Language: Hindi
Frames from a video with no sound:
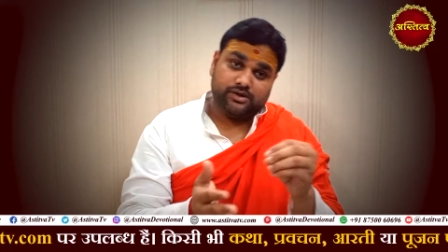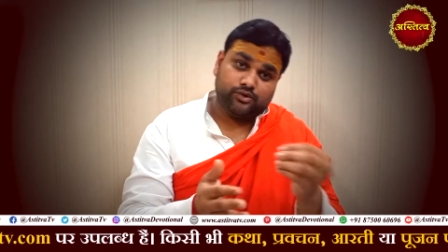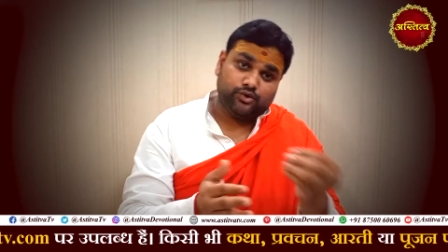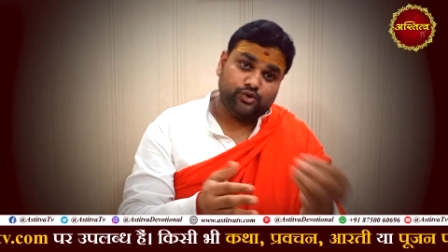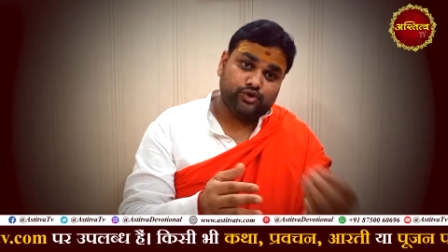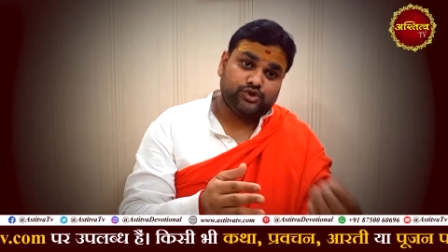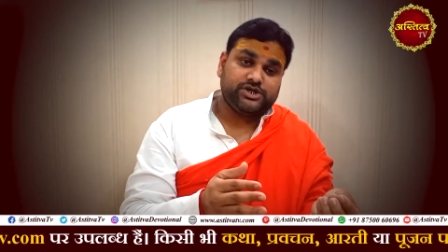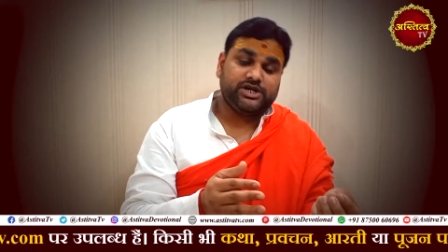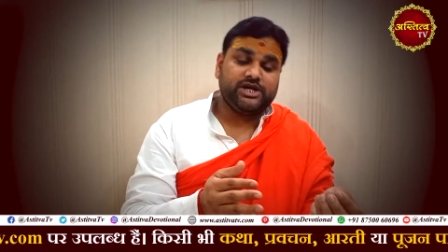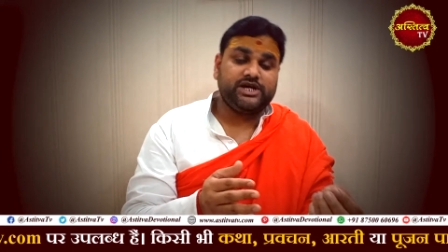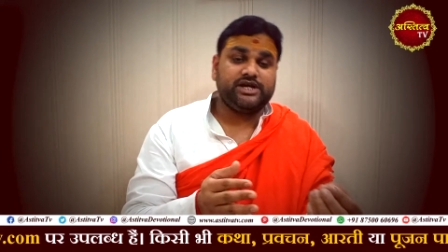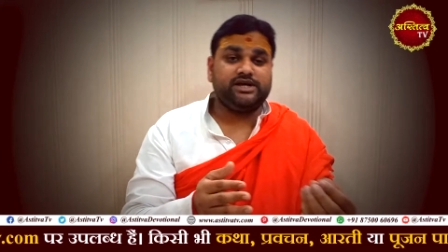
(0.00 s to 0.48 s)

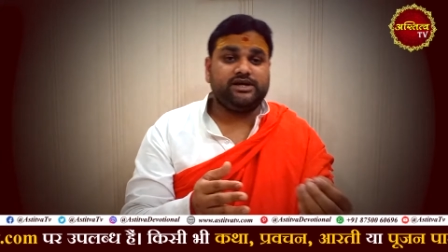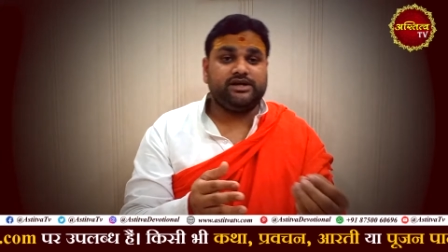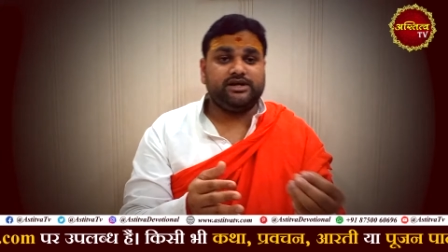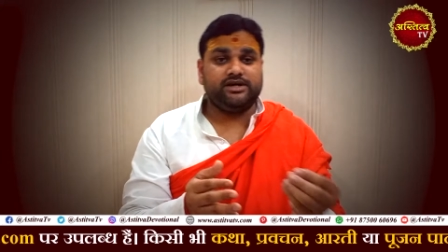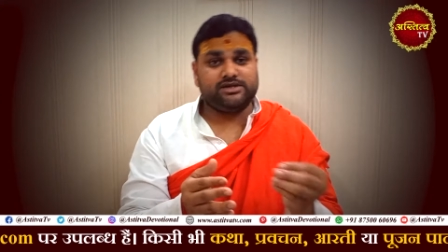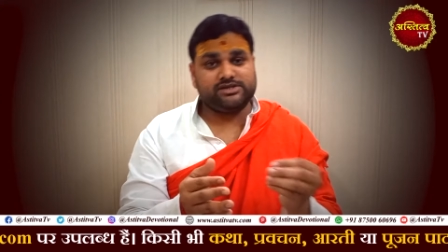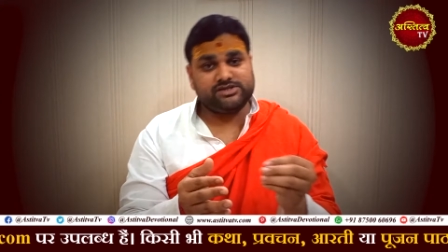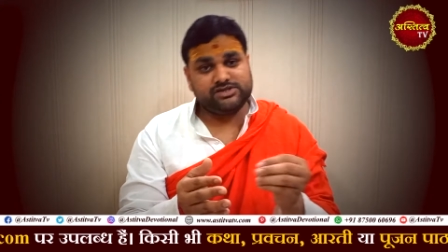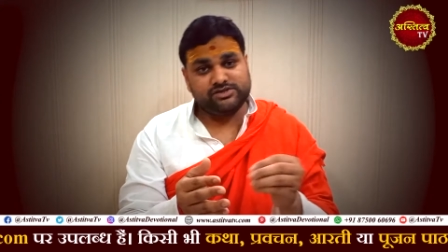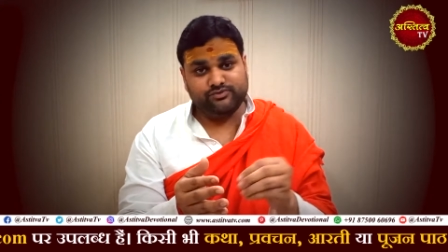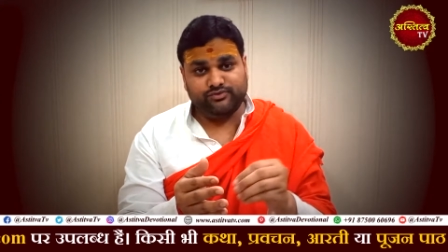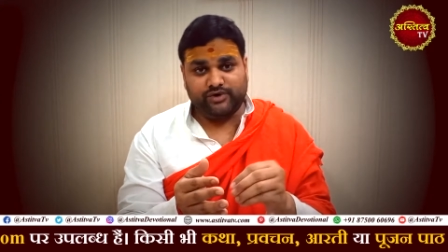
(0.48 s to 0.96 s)
कुछ ही
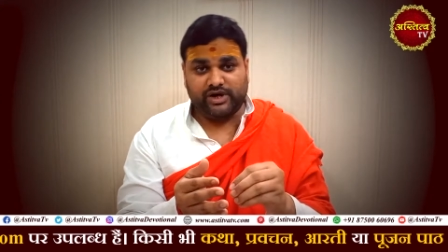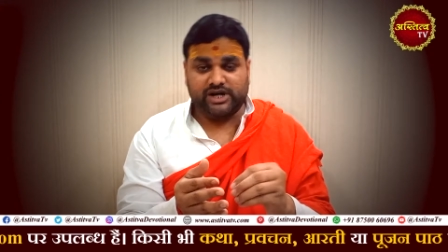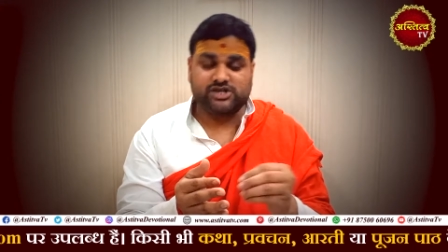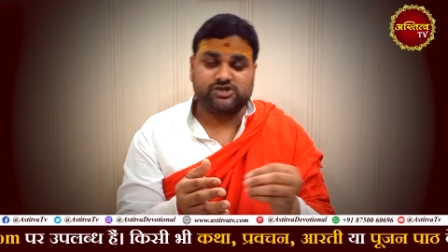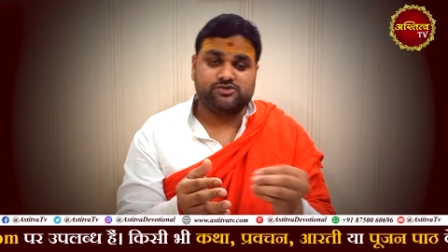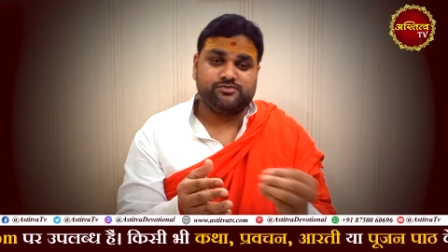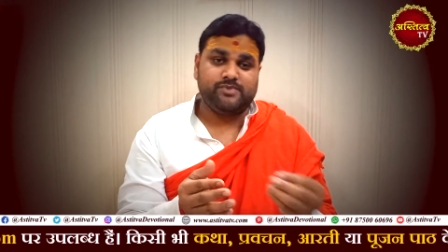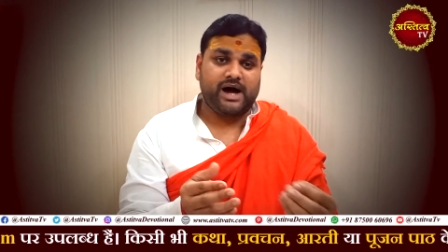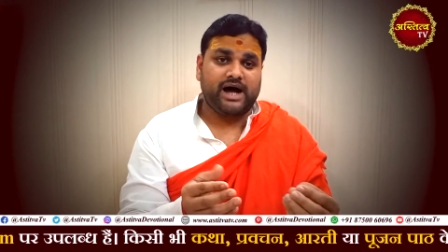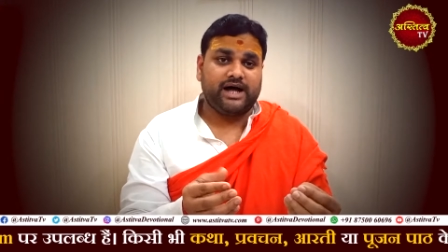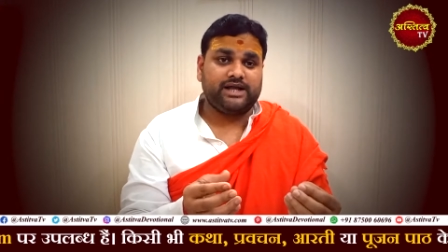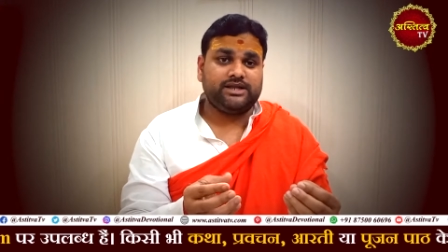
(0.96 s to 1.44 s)

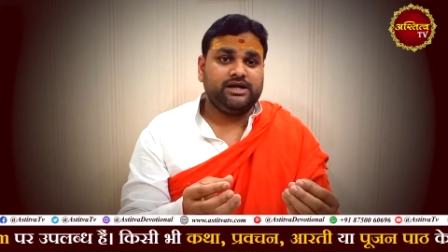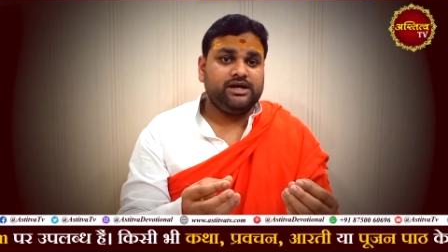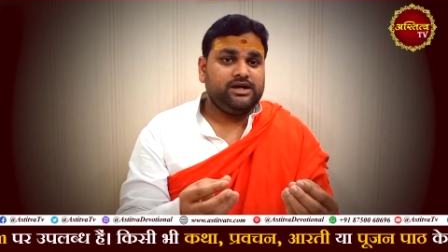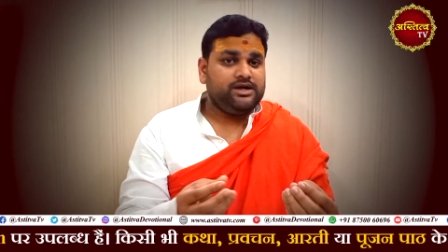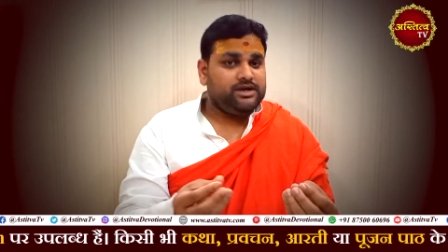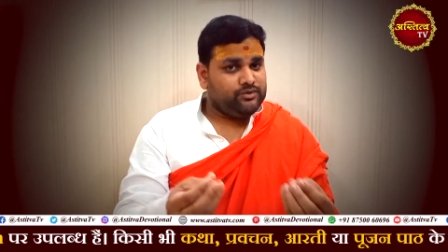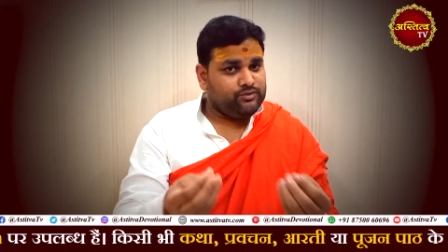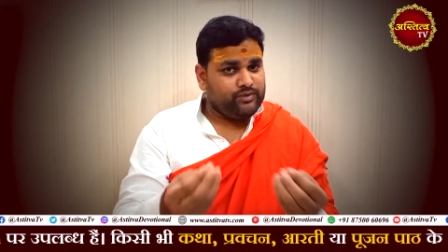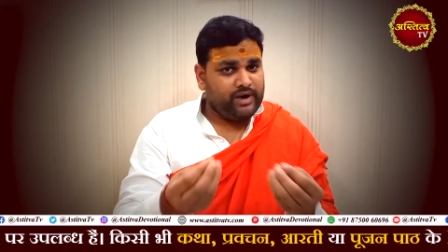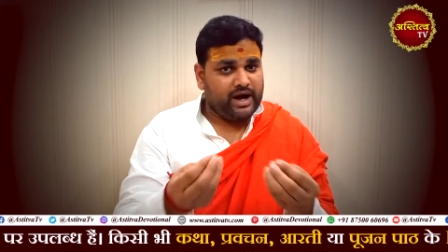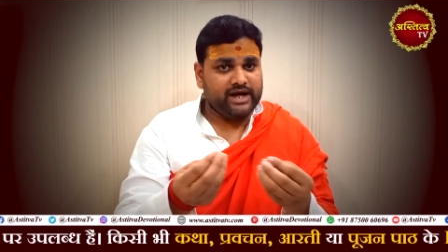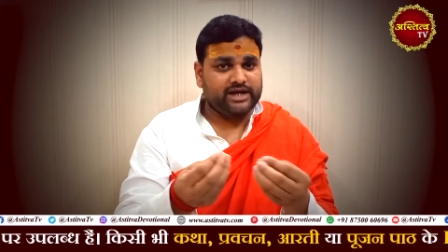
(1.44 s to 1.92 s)
वर्ष बाद
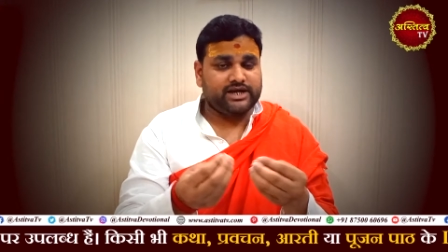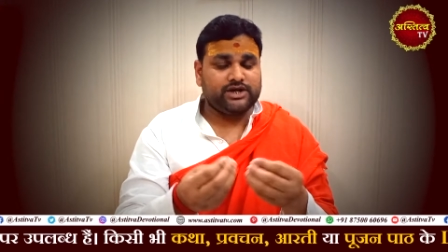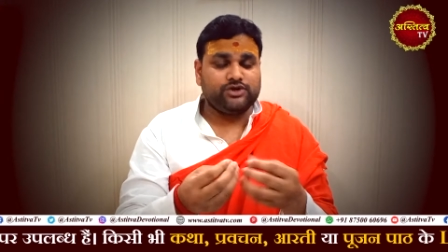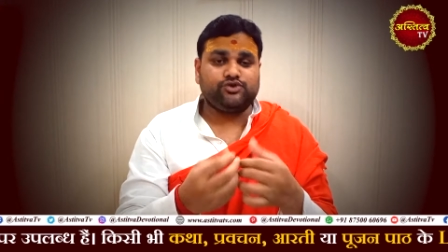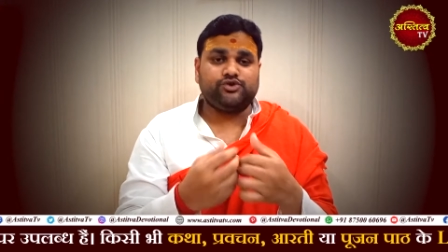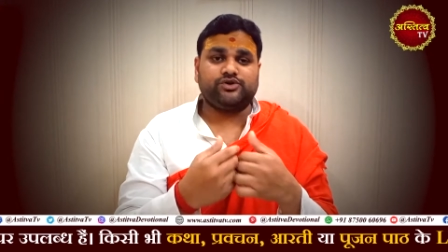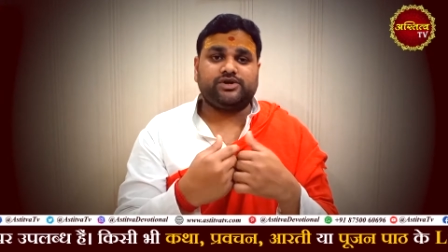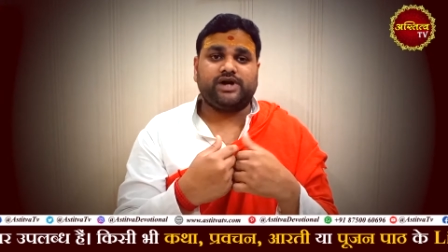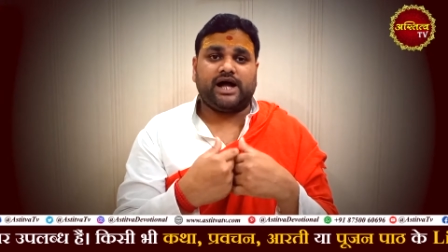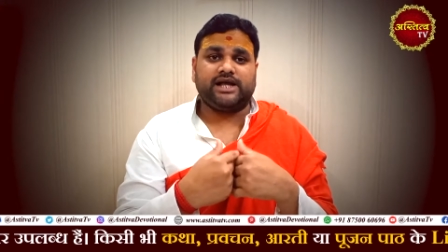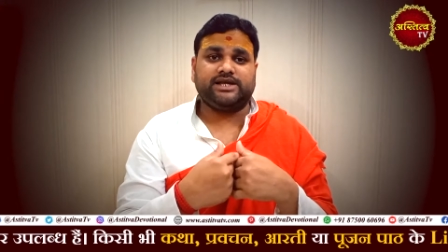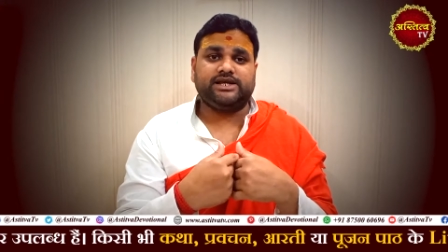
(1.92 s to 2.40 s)
वहाँ के
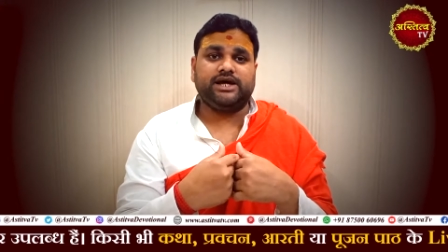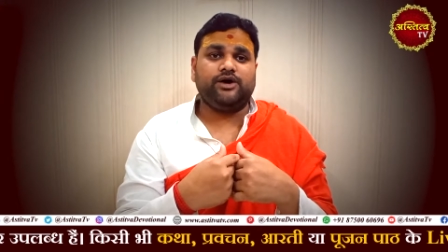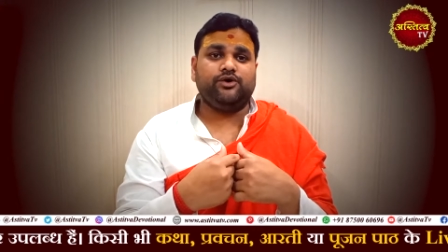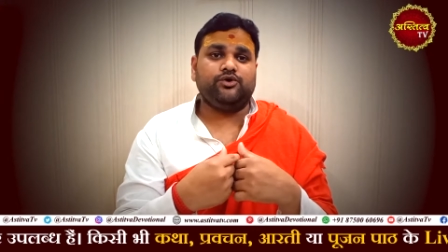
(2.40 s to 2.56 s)
जो राजा